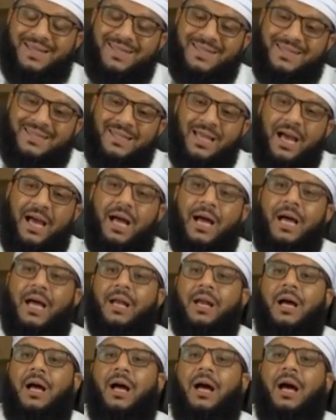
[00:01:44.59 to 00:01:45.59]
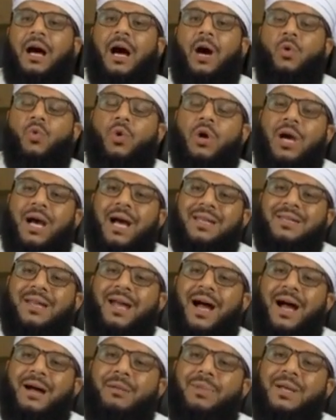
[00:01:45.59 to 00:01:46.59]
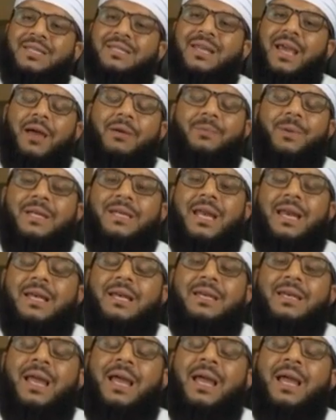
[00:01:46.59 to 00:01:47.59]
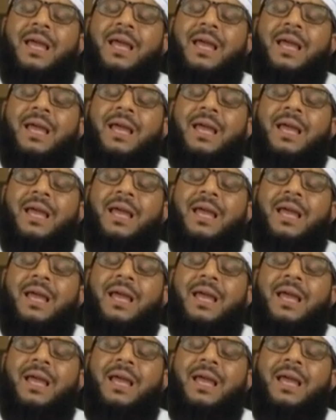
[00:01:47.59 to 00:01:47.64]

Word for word: سار أو قطع مسافة